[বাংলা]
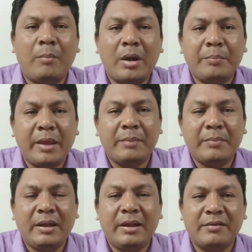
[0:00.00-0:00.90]
আমার ব্যাংক
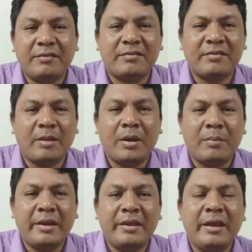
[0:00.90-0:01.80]
ব্যালেন্স আমার
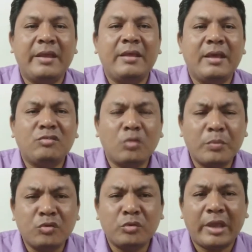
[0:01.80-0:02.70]
বাড়ি গাড়ি এই সব
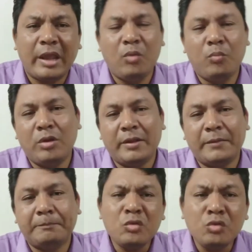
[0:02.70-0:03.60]
কিছু কেন বলে
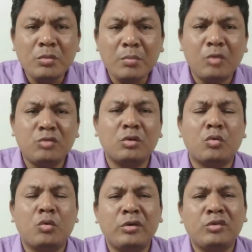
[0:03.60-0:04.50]
যদি মানুষের
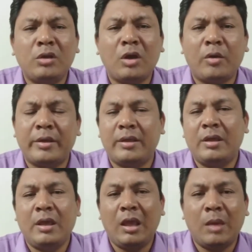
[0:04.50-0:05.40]
কোনো কিছুই না হয়
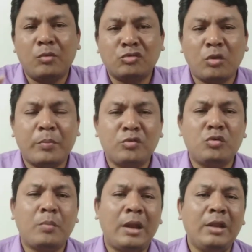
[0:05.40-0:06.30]
এবং সব
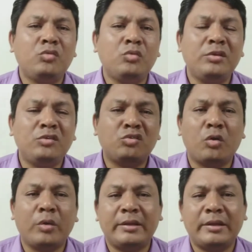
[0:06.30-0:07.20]
কিছুর মালিক যদি
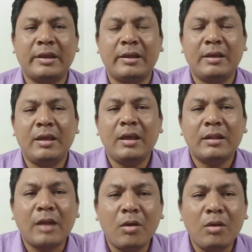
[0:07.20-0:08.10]
ঈশ্বর হয়ে থাকেন
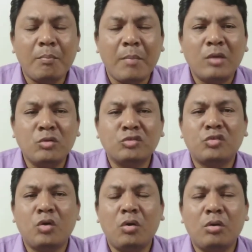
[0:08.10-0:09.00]
তাহলে মানুষ
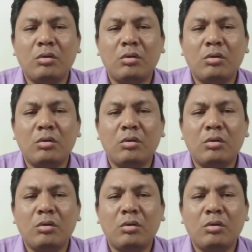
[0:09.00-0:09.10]
তো